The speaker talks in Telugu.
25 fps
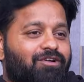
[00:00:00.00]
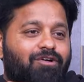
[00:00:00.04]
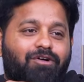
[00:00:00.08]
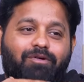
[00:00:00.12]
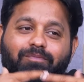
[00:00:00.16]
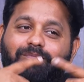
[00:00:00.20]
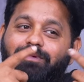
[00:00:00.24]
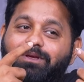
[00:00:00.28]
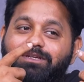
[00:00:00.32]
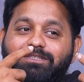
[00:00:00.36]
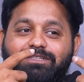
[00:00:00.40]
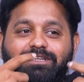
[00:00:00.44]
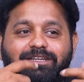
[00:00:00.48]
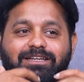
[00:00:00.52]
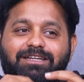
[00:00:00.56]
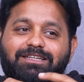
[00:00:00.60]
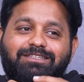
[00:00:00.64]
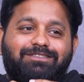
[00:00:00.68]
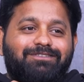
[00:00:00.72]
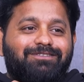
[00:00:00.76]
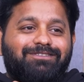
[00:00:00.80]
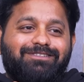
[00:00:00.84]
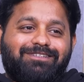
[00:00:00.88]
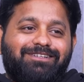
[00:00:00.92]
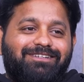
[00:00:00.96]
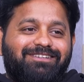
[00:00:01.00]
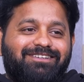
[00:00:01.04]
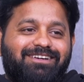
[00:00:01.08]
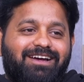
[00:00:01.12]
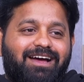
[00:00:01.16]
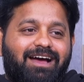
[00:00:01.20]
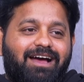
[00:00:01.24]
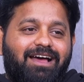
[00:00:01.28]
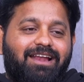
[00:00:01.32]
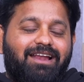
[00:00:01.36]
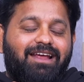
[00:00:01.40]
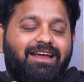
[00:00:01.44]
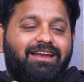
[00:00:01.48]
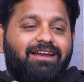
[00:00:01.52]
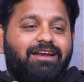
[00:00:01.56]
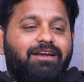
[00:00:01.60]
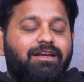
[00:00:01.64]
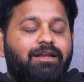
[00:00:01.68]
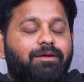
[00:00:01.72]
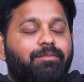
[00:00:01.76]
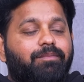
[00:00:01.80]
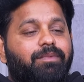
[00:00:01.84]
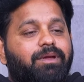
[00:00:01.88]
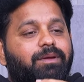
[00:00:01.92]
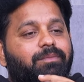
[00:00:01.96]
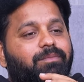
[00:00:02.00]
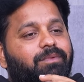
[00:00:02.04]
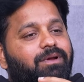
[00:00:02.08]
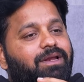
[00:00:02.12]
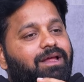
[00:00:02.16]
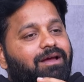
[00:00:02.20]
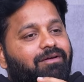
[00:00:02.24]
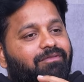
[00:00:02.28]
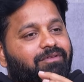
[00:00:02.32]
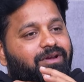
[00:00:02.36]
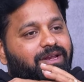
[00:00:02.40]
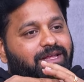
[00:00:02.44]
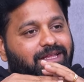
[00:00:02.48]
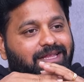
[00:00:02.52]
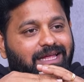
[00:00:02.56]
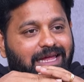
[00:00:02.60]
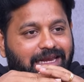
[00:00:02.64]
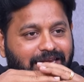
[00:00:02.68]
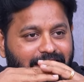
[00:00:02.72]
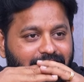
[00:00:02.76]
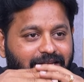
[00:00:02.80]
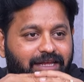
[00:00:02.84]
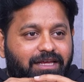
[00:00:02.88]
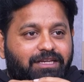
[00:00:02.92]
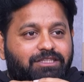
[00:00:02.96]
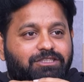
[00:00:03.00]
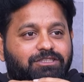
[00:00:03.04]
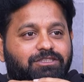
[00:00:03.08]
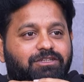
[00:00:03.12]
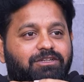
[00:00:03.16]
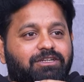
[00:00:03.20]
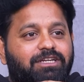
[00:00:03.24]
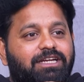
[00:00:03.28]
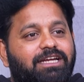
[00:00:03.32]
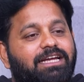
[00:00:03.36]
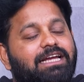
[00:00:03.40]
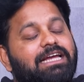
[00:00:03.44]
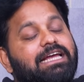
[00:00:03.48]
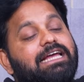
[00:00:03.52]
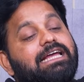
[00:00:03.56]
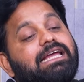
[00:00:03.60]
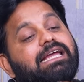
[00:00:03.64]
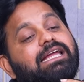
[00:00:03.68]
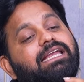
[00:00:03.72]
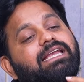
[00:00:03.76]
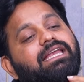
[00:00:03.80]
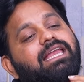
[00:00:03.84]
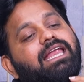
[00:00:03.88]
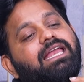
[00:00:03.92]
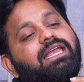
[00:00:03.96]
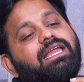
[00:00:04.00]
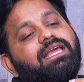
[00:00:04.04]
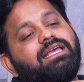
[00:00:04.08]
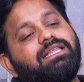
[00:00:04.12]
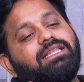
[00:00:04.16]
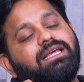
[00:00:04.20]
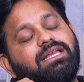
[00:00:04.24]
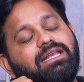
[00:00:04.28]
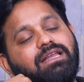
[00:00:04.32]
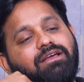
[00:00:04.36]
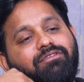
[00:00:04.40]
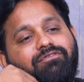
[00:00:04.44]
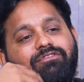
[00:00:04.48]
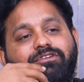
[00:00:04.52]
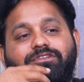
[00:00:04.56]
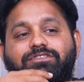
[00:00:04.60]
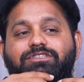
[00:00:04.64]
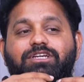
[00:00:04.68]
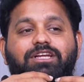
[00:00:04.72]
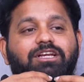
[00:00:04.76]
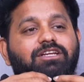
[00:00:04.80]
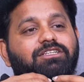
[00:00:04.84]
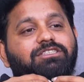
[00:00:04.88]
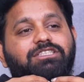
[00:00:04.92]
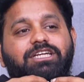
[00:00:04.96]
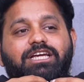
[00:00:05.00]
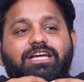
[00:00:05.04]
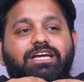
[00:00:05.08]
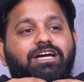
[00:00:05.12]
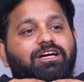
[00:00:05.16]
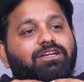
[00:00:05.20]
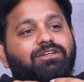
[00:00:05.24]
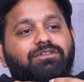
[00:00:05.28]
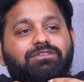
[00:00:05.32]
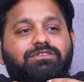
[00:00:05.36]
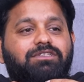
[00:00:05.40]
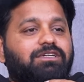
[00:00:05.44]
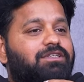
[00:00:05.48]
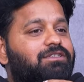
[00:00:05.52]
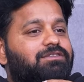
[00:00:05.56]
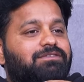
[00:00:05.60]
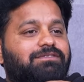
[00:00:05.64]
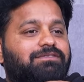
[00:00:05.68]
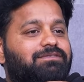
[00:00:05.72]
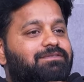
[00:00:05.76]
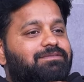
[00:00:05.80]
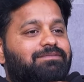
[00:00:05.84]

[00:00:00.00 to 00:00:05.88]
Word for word: ఆబ్వియస్లీ రేస్ గుర్రాలు అలా ఏంటంటే పీపుల్ ఎవరైతే అన్నీ నేర్చుకొని నేను ఏదన్నా ఫ్యూచర్లో చేయగలుగుతాను